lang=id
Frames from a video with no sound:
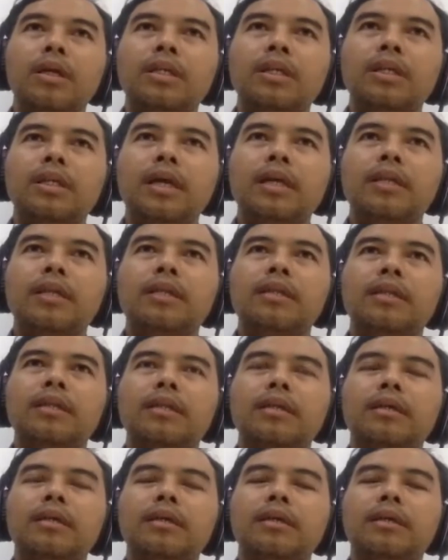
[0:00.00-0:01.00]
Dan
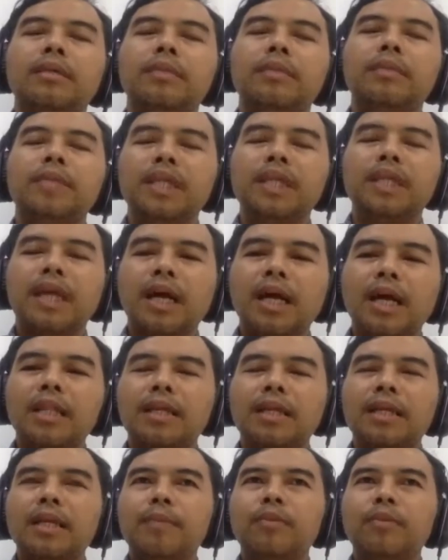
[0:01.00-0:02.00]
eh, penyerangan
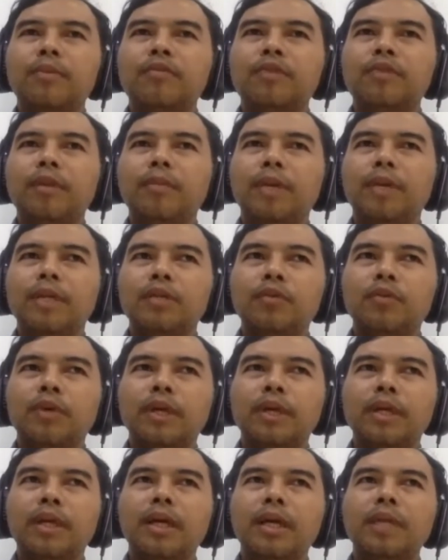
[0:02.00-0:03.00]
terhadap novel
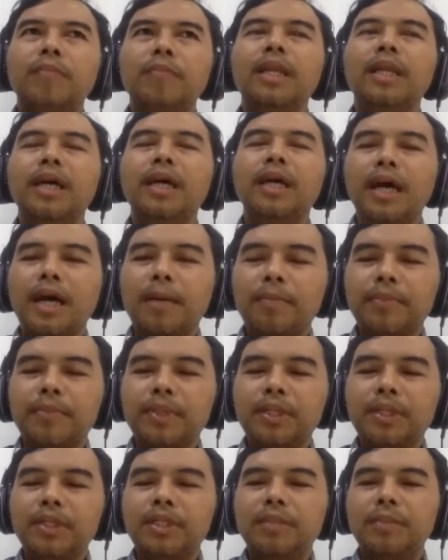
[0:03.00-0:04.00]
Baswedan
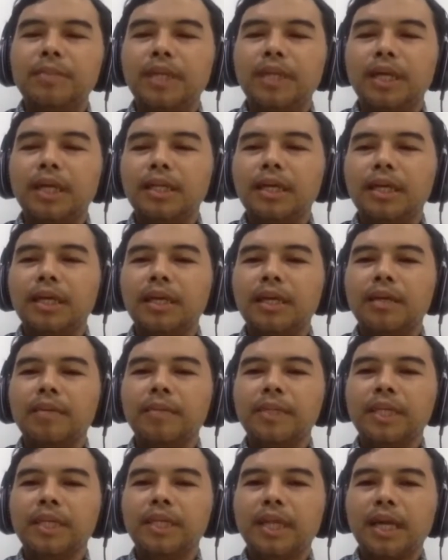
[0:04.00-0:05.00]
melengkapi sebenarnya
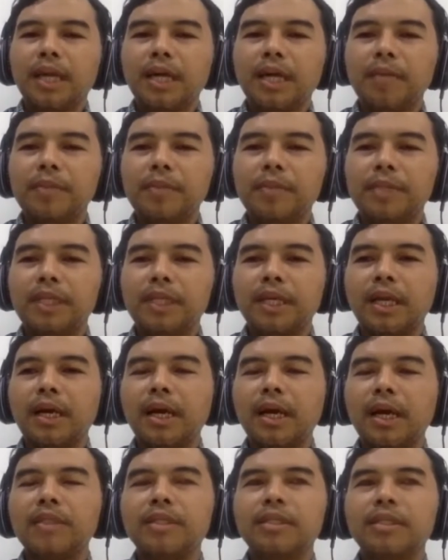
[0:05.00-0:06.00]

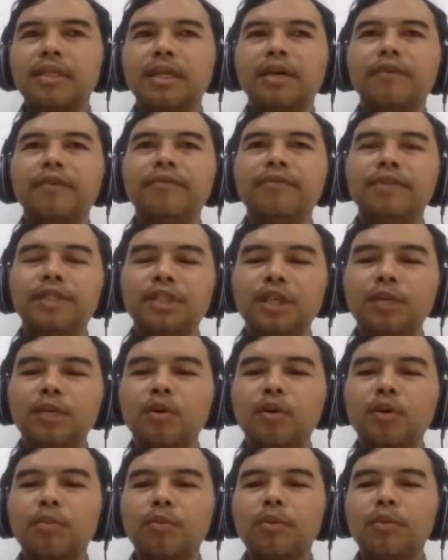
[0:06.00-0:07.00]
penyerangan-penyerangan secara fisik
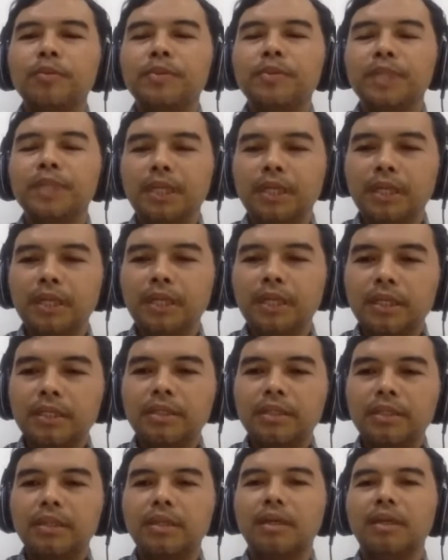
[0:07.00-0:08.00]
maupun psikis
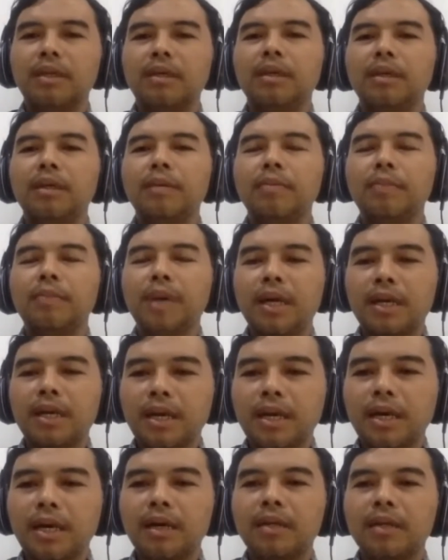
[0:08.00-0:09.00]

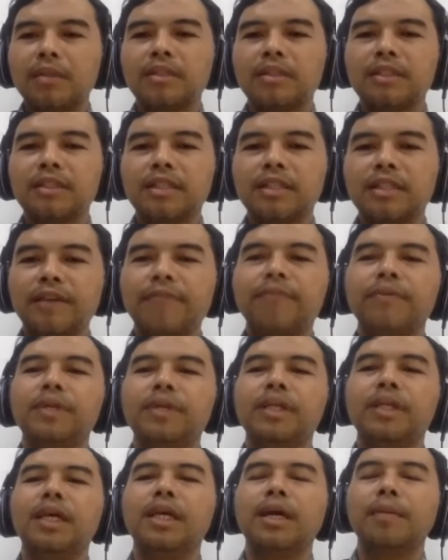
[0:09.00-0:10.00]
para staf
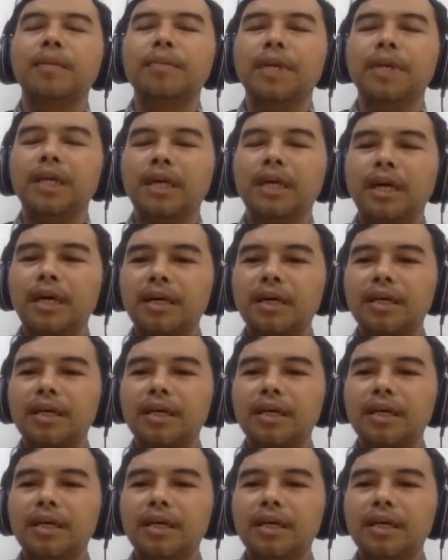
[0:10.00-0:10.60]
di KPK